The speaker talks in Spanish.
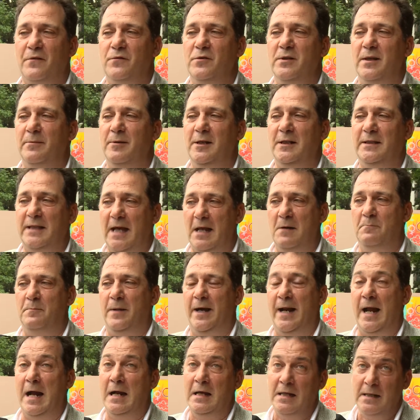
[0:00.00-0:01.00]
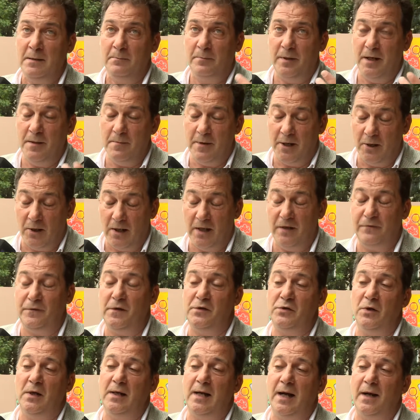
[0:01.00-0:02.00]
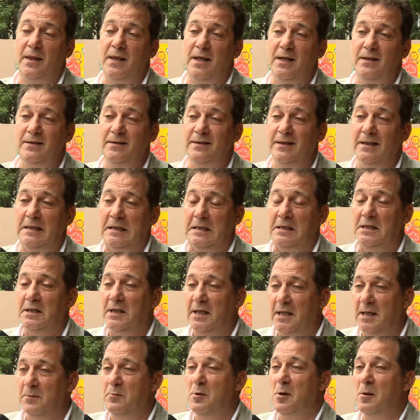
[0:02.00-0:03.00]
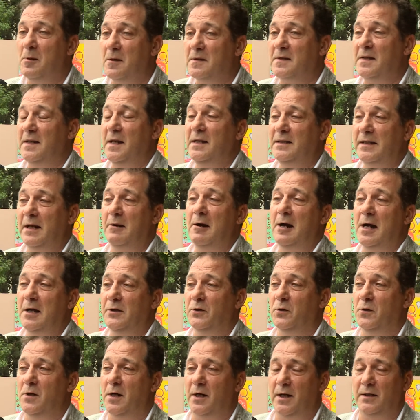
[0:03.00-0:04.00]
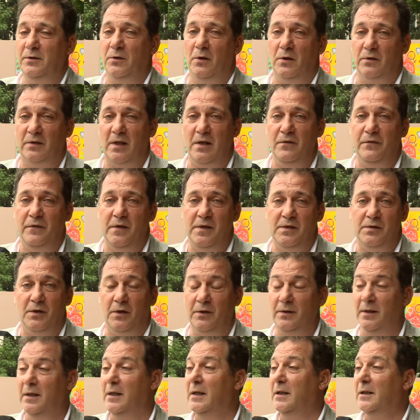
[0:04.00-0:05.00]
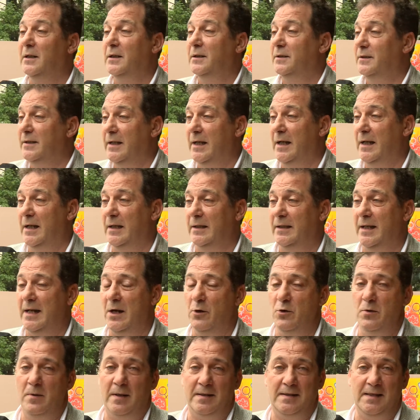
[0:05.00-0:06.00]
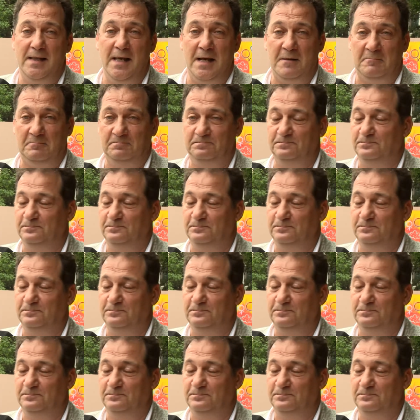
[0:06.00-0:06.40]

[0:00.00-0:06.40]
fundamental para primero el edificio de jardín y después vamos a seguir trabajando con el resto de los edificios de la universidad.